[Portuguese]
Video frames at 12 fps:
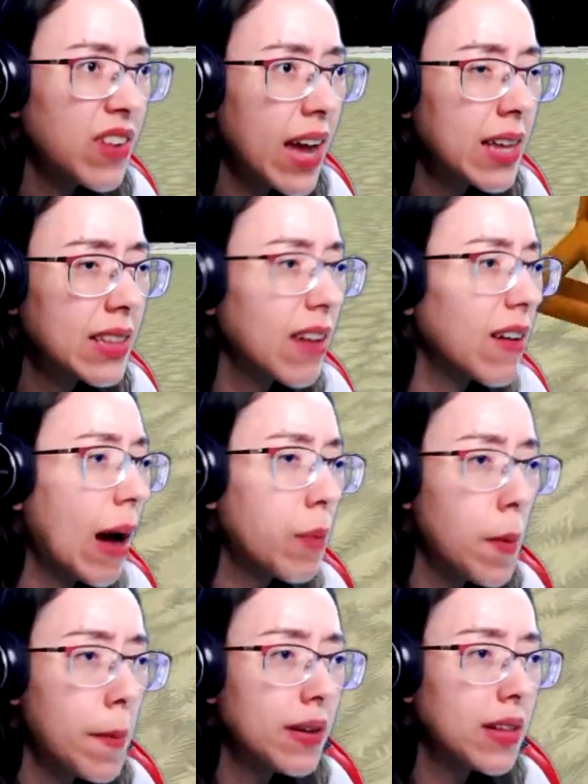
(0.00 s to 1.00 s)
deve cair, a
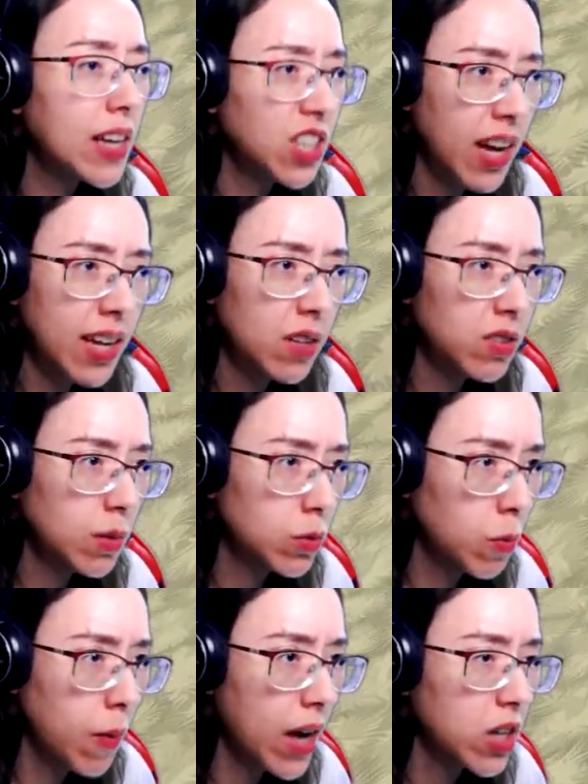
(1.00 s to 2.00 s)
probabilidade de cair deve ser
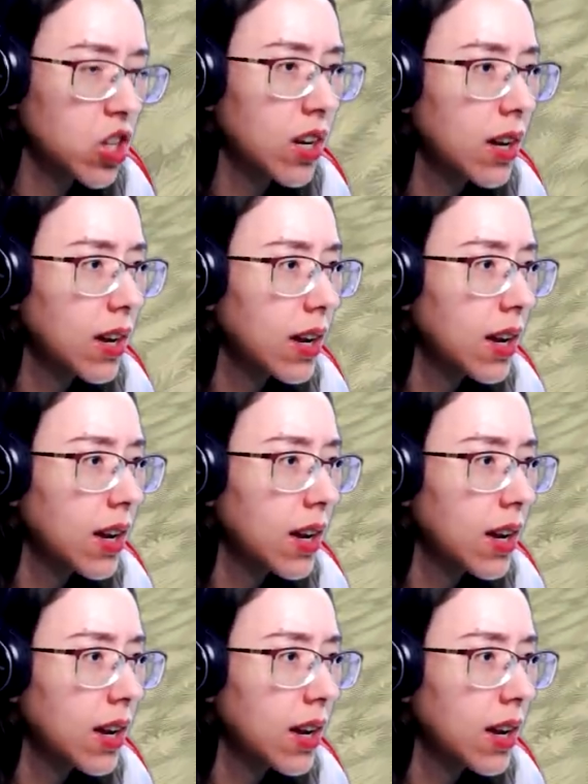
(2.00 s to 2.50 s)
muito baixa.